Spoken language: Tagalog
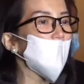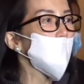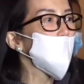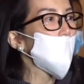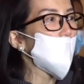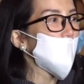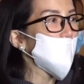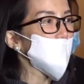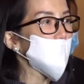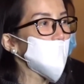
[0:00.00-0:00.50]
our
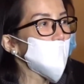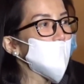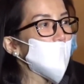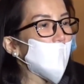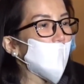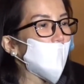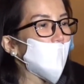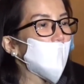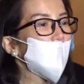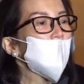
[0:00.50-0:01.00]
best
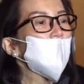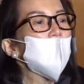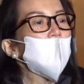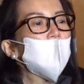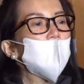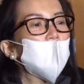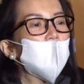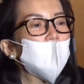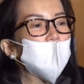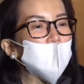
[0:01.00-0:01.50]
na
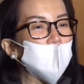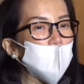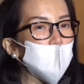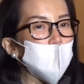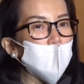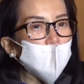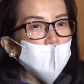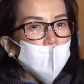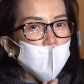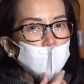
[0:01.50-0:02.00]
hindi
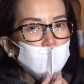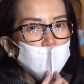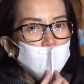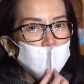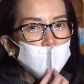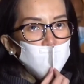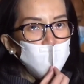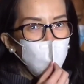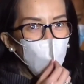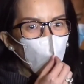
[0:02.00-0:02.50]
magkaroon
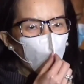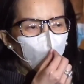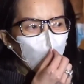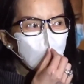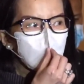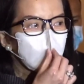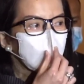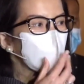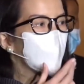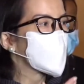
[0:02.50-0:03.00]
ng super
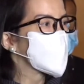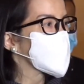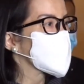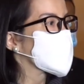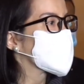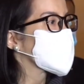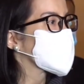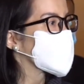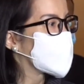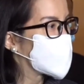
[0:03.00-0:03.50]
spreader
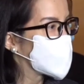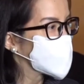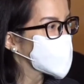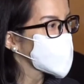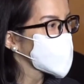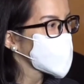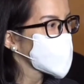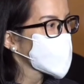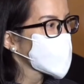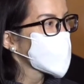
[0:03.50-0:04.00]
event.
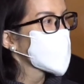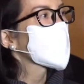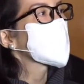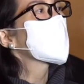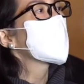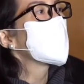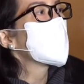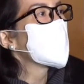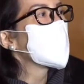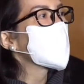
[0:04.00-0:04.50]

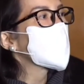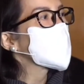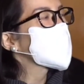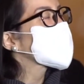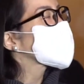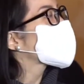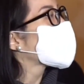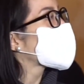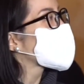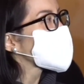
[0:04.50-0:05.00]
Uh,
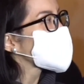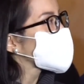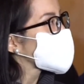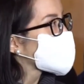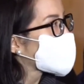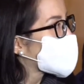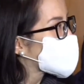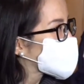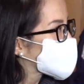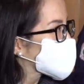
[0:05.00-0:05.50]

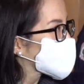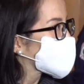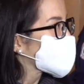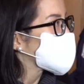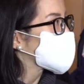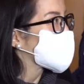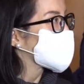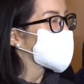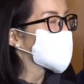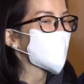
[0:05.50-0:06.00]
nagpapasalamat
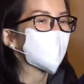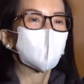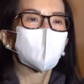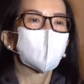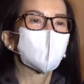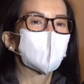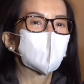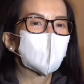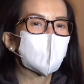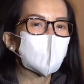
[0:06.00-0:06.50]
kami
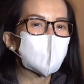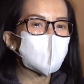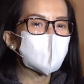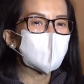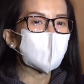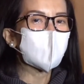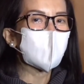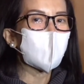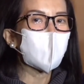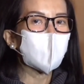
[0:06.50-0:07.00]
sa
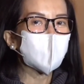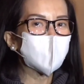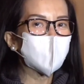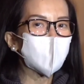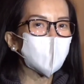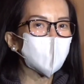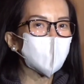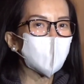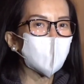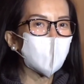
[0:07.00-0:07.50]
lahat
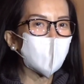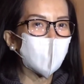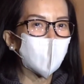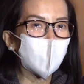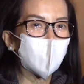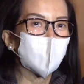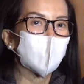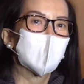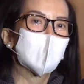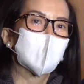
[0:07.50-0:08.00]
ng mga
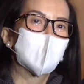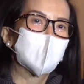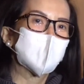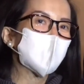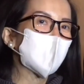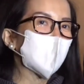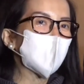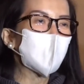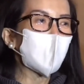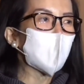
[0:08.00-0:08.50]

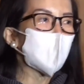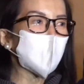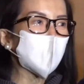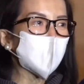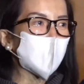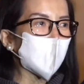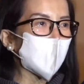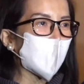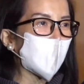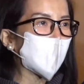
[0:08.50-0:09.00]

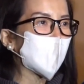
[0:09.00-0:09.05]
nagpapadala